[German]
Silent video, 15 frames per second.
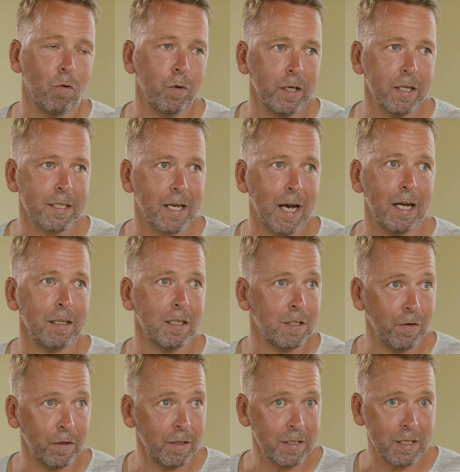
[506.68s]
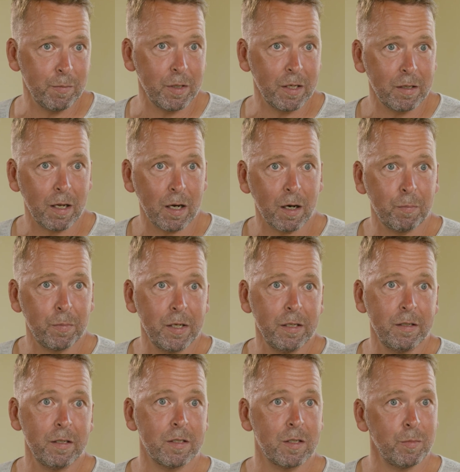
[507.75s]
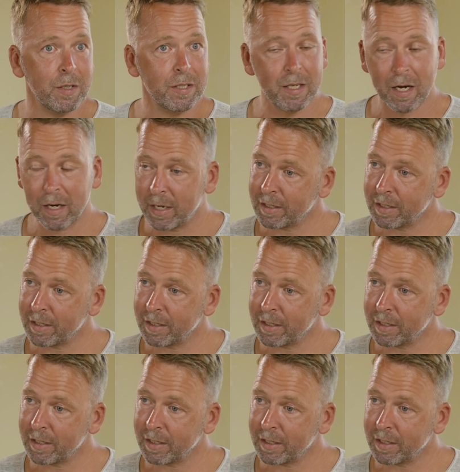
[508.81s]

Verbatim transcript: wo jetzt gerade erst fertig sind mit der Therapie, die zu mir sagen,